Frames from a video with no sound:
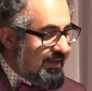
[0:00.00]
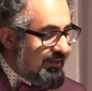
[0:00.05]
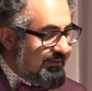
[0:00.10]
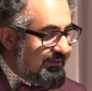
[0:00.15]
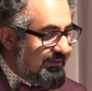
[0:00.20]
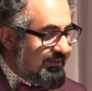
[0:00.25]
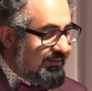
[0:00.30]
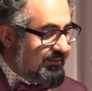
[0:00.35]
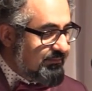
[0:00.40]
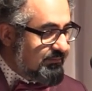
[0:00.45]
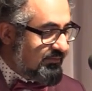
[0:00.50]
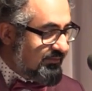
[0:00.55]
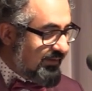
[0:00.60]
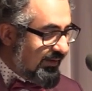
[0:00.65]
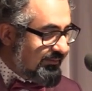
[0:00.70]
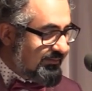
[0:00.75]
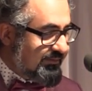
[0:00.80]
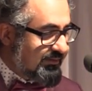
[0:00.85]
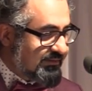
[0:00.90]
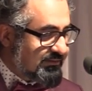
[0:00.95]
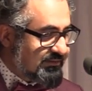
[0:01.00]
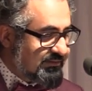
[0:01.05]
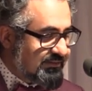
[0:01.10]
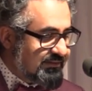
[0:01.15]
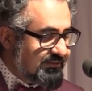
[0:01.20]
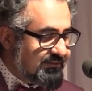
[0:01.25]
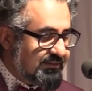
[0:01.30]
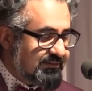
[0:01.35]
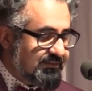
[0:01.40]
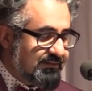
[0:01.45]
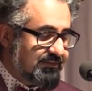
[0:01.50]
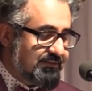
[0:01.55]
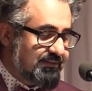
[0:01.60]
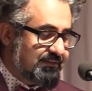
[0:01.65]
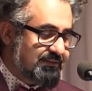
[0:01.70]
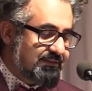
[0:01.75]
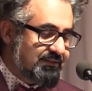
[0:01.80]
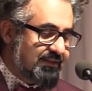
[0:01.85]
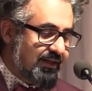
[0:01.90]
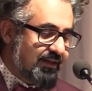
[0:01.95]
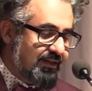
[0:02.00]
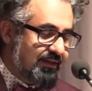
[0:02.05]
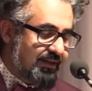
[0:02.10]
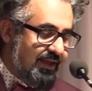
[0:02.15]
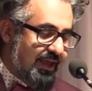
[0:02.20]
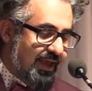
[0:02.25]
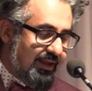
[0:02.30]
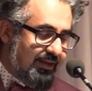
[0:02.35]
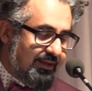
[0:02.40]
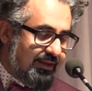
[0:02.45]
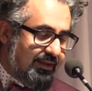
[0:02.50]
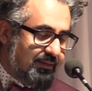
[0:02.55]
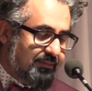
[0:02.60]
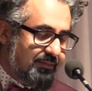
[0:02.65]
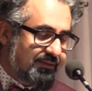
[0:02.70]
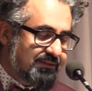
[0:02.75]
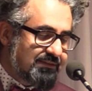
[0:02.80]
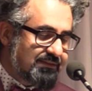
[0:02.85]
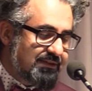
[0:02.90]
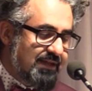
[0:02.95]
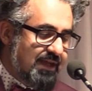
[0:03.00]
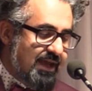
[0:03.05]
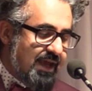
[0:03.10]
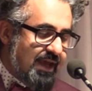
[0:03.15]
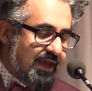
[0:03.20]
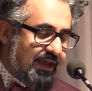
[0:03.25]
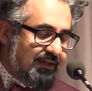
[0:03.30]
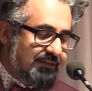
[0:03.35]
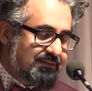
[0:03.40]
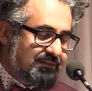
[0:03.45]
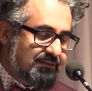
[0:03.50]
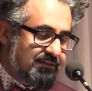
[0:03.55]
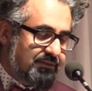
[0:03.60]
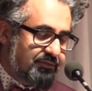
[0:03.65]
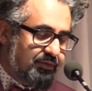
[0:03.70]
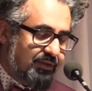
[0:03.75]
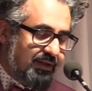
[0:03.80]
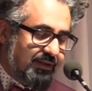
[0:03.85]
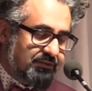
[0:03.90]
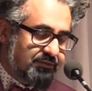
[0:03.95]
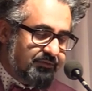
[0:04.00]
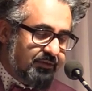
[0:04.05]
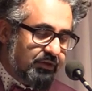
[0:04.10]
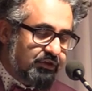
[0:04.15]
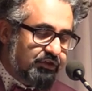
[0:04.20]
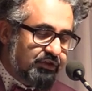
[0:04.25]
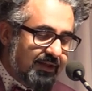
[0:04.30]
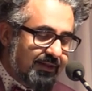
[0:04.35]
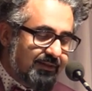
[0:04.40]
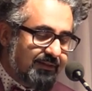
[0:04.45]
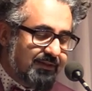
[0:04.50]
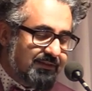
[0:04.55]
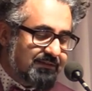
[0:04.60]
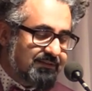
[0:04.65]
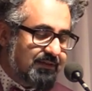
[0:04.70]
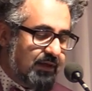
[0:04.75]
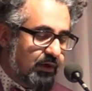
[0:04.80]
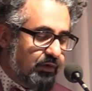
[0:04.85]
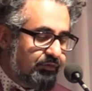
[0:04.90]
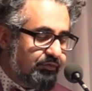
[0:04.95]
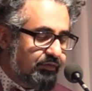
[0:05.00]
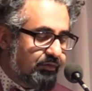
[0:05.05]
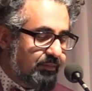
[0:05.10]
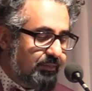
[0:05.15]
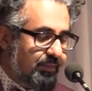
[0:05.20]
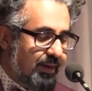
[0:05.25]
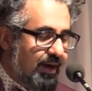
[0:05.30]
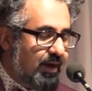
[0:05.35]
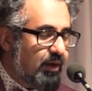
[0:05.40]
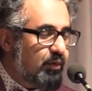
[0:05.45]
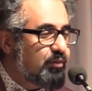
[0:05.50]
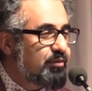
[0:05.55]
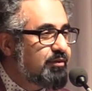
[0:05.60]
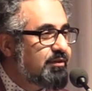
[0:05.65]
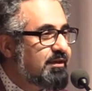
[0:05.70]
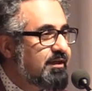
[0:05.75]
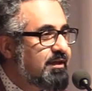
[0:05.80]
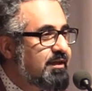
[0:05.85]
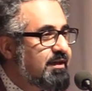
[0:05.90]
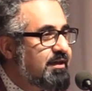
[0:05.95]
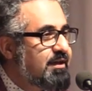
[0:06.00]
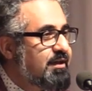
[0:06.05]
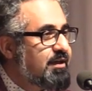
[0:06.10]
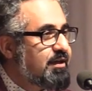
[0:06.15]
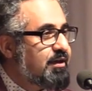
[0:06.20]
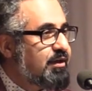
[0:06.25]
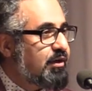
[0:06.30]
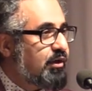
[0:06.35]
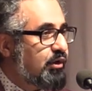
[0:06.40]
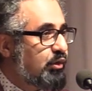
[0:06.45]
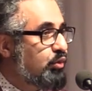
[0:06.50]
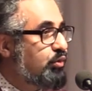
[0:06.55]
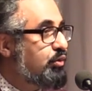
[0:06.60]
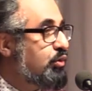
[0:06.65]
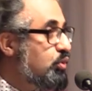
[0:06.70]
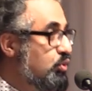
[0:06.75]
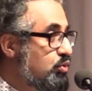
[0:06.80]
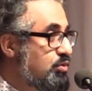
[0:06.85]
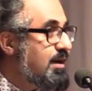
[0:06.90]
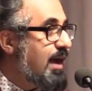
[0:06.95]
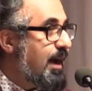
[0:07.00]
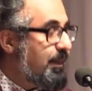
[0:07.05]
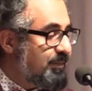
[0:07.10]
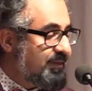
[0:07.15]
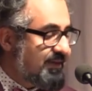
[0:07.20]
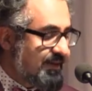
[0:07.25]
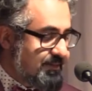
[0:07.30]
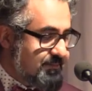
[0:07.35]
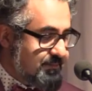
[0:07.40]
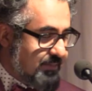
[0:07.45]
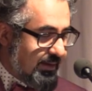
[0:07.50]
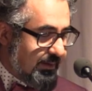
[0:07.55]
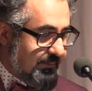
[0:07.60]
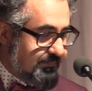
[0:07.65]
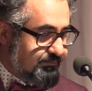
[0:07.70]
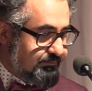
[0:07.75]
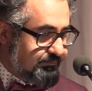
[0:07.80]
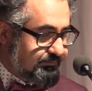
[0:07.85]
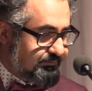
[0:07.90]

Die Bewandtnis dieses existenziellen Erlebens ist für das Verständnis der Offenbarung nun unabdingbar.